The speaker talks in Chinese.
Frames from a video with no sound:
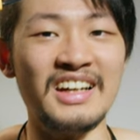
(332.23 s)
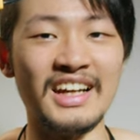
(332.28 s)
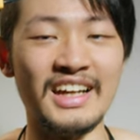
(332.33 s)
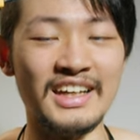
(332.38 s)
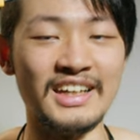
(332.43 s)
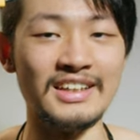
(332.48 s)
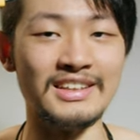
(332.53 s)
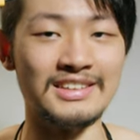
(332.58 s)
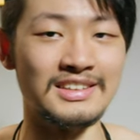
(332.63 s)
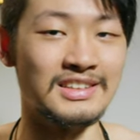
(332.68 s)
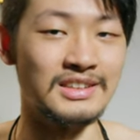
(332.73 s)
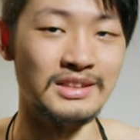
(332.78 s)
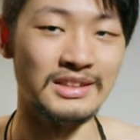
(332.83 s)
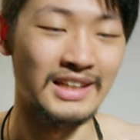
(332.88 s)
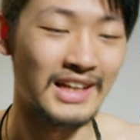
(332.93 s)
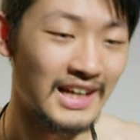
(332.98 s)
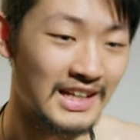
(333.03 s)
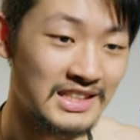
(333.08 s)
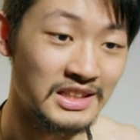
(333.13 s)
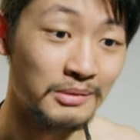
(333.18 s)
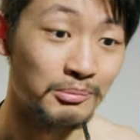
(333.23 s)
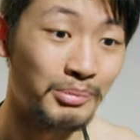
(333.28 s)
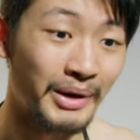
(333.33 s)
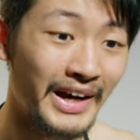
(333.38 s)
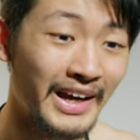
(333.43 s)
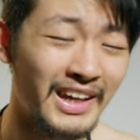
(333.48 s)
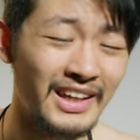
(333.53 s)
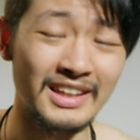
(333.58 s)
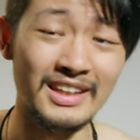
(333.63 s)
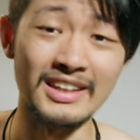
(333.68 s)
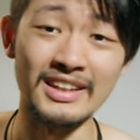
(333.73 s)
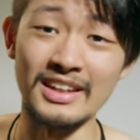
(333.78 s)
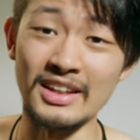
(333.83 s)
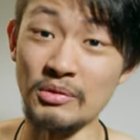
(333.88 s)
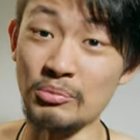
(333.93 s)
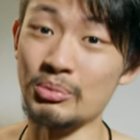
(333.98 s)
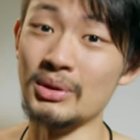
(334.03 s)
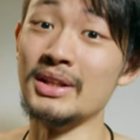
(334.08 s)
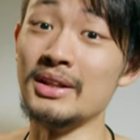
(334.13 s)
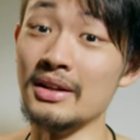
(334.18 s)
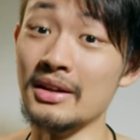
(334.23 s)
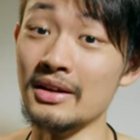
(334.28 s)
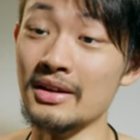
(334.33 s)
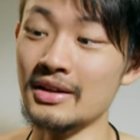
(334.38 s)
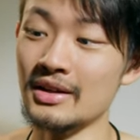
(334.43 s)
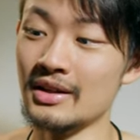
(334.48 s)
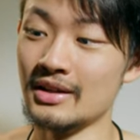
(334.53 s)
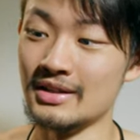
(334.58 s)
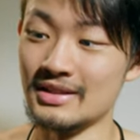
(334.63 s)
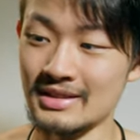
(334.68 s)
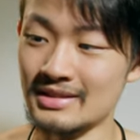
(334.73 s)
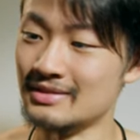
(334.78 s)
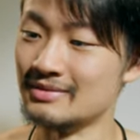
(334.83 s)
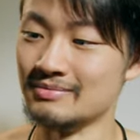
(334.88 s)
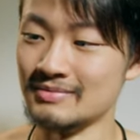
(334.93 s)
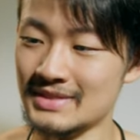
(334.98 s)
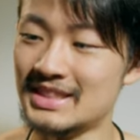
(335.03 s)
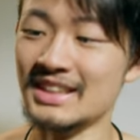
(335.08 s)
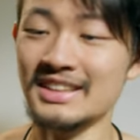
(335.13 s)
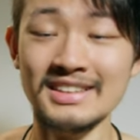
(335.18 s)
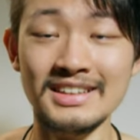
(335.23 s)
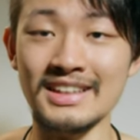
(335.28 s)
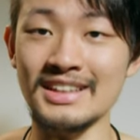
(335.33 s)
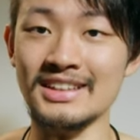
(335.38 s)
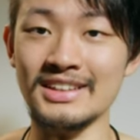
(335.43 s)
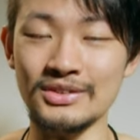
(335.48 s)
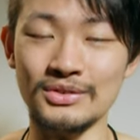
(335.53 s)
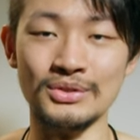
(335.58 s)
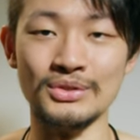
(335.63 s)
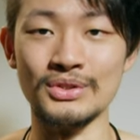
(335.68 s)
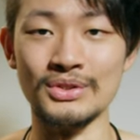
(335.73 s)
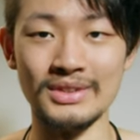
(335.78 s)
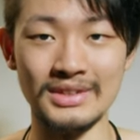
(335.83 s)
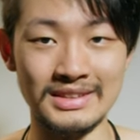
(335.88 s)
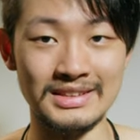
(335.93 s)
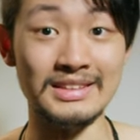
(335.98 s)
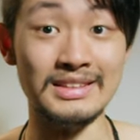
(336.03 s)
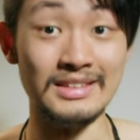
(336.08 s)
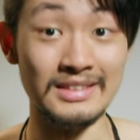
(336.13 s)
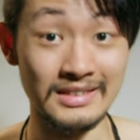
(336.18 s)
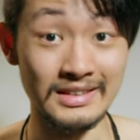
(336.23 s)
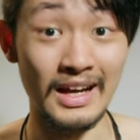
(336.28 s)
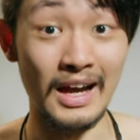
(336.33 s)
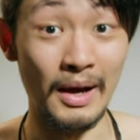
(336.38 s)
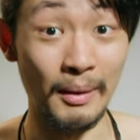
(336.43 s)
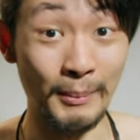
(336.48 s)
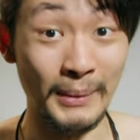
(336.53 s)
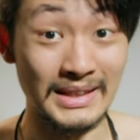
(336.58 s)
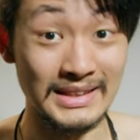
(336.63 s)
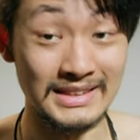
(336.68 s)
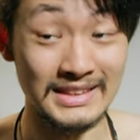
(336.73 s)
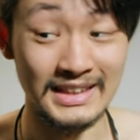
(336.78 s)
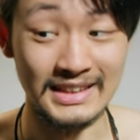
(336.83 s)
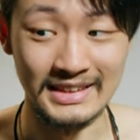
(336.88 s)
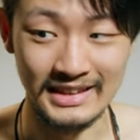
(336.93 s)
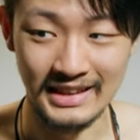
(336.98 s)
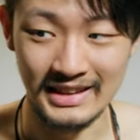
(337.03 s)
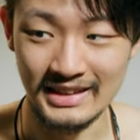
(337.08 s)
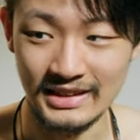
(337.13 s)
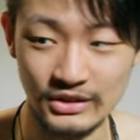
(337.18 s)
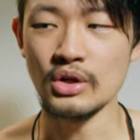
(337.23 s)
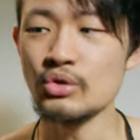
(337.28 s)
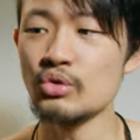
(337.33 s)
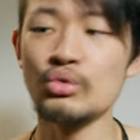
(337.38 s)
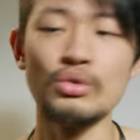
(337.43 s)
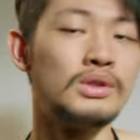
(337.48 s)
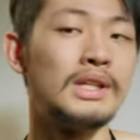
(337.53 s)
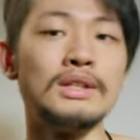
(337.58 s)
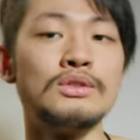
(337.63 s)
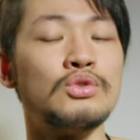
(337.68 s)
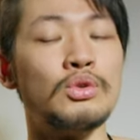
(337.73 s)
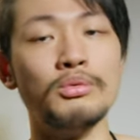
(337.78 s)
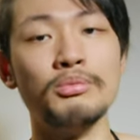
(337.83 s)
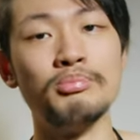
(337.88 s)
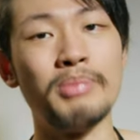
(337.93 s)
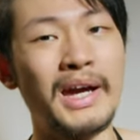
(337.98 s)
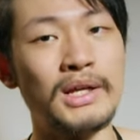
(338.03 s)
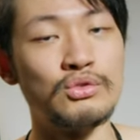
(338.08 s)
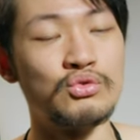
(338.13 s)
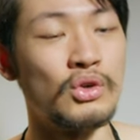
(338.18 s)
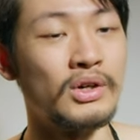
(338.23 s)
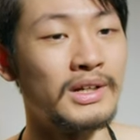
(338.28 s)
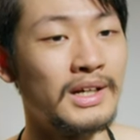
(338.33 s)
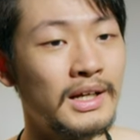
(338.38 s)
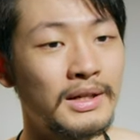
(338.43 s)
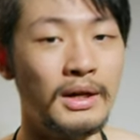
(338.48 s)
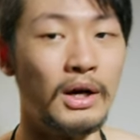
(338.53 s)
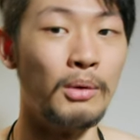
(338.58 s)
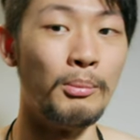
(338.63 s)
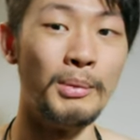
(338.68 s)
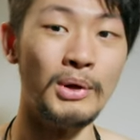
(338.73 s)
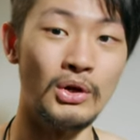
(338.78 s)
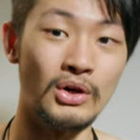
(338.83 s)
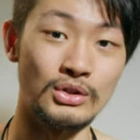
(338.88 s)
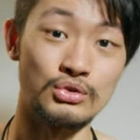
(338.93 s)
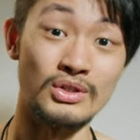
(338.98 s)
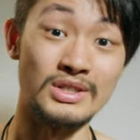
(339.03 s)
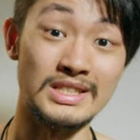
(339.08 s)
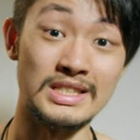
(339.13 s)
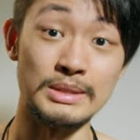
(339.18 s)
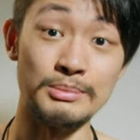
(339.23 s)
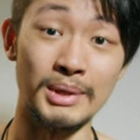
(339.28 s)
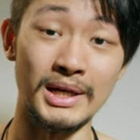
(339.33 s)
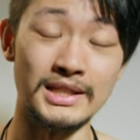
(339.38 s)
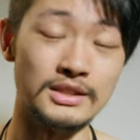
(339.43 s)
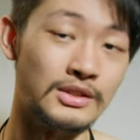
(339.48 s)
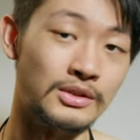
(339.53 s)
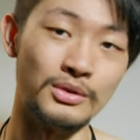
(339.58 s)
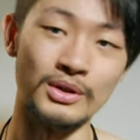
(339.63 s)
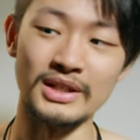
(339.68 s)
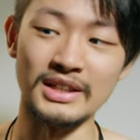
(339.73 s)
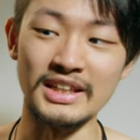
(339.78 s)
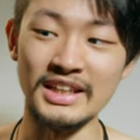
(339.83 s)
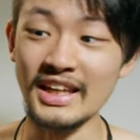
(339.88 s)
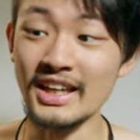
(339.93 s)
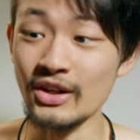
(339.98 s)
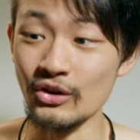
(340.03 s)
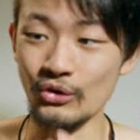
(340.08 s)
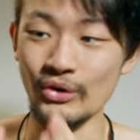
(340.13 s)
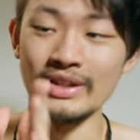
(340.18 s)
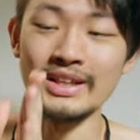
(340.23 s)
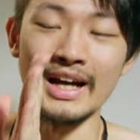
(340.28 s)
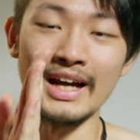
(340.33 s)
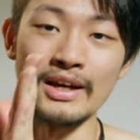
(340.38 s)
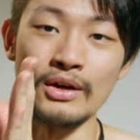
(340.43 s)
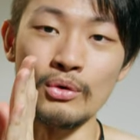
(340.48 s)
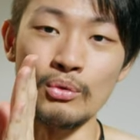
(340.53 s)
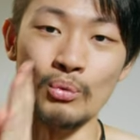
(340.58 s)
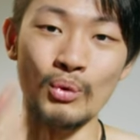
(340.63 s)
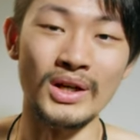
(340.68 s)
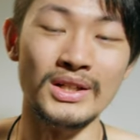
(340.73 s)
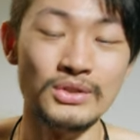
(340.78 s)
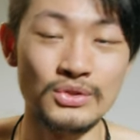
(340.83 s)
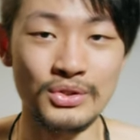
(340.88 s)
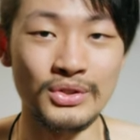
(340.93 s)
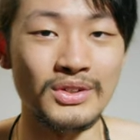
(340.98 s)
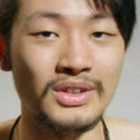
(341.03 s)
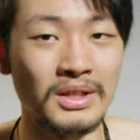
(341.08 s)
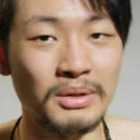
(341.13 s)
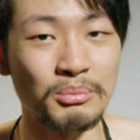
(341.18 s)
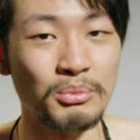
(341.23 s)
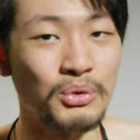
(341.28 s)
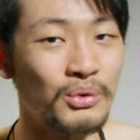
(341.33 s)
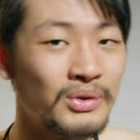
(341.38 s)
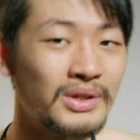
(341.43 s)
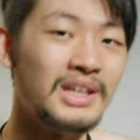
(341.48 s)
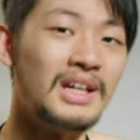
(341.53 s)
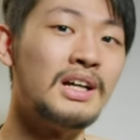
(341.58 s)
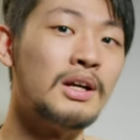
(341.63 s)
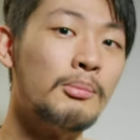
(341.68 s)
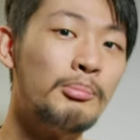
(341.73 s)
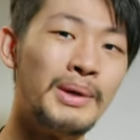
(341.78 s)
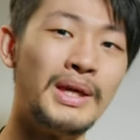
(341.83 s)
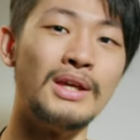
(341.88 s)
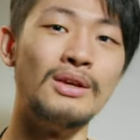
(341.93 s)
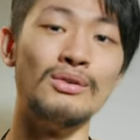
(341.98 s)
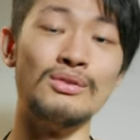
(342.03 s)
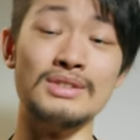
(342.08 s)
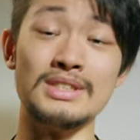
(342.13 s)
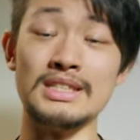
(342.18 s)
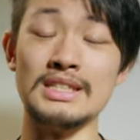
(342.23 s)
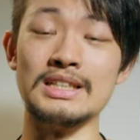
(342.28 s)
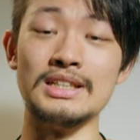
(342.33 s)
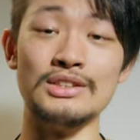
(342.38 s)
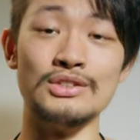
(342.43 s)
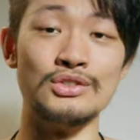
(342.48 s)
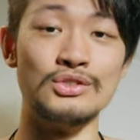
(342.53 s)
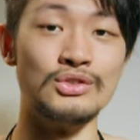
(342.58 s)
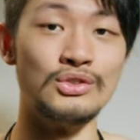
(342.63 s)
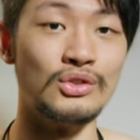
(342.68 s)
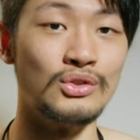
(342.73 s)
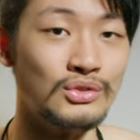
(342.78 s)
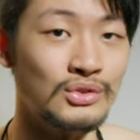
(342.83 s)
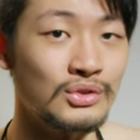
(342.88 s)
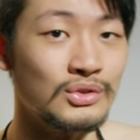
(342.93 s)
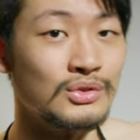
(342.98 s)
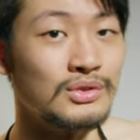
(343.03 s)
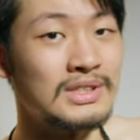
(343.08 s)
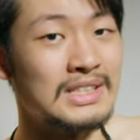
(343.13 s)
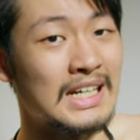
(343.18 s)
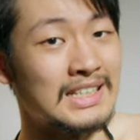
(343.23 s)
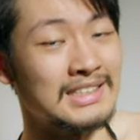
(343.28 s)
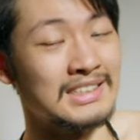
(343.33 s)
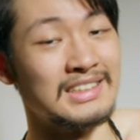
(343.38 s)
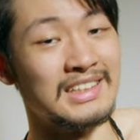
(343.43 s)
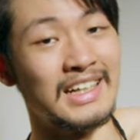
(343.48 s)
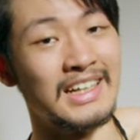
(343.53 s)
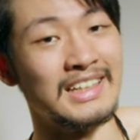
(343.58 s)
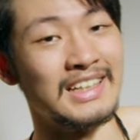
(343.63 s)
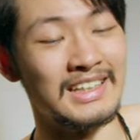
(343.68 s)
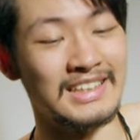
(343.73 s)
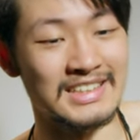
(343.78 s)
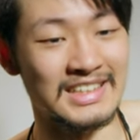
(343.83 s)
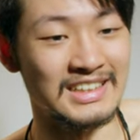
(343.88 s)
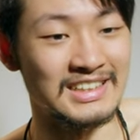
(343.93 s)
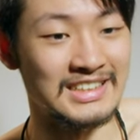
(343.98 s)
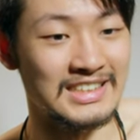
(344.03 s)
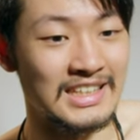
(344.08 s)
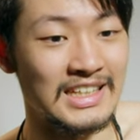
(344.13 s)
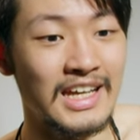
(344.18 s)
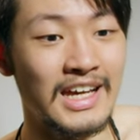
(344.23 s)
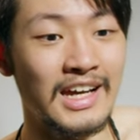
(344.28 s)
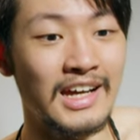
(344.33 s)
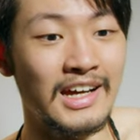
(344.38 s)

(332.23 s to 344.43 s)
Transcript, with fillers: 来这样子开心拍影片的心得，我觉得是还蛮赞的啦。那如果单纯拍专案，然后没有要双机拍摄的话，你也有一台完全一模一样的备用机可以使用，就是假设那一台相机